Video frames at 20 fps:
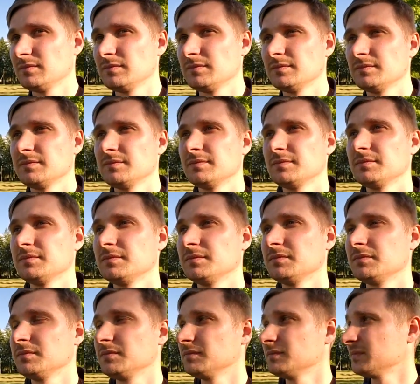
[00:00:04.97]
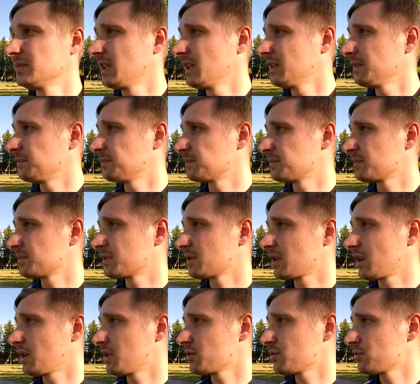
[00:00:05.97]
возможно. Да,
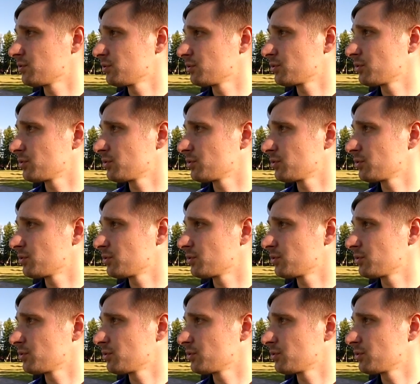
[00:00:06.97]
скажу,